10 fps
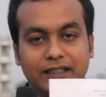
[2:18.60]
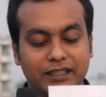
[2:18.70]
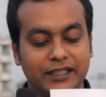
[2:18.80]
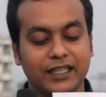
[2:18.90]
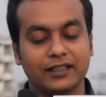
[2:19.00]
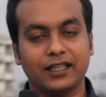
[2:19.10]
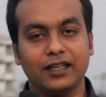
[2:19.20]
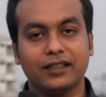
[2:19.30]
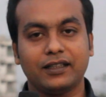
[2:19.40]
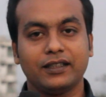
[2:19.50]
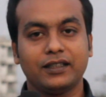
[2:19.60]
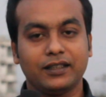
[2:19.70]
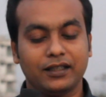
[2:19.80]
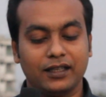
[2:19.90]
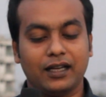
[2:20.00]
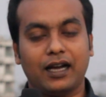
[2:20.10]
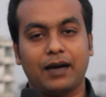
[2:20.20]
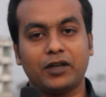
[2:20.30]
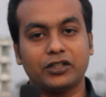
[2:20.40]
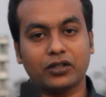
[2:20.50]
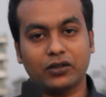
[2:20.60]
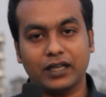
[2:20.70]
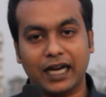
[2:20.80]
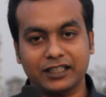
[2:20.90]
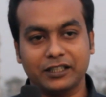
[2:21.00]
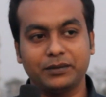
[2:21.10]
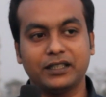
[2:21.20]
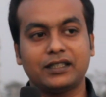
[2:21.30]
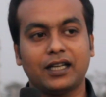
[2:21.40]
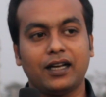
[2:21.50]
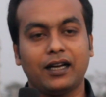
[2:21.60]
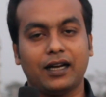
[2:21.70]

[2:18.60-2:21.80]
নির্দেশিকাটা আমরা যখন ঘাসের বীজটা